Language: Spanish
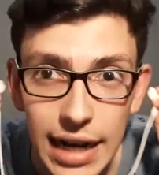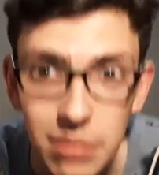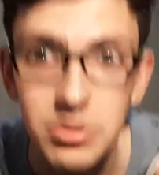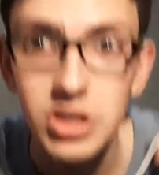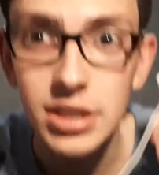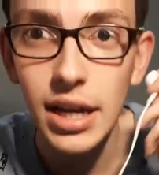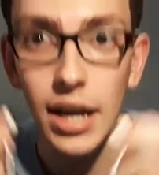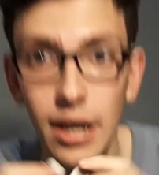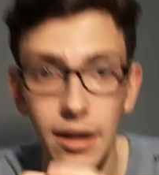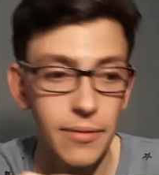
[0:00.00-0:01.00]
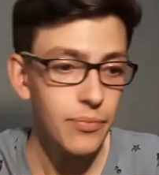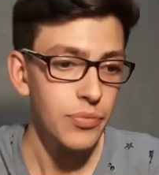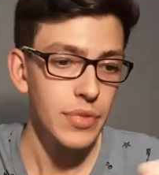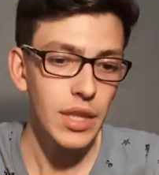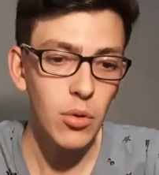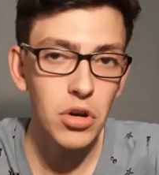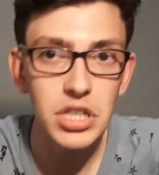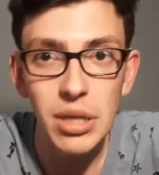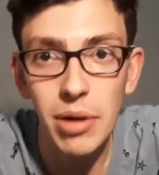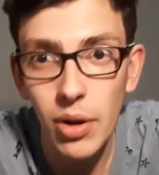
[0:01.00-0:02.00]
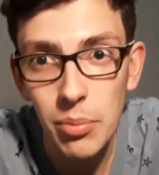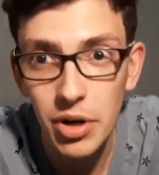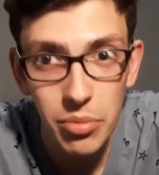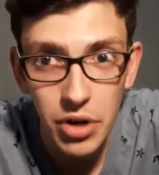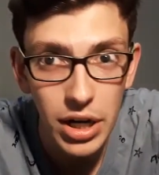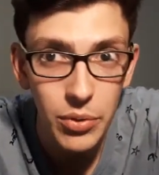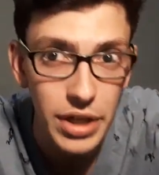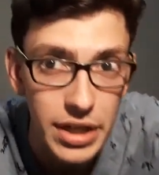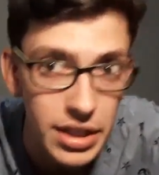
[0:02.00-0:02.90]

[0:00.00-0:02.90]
camiseta me lo voy a poner porque es lo que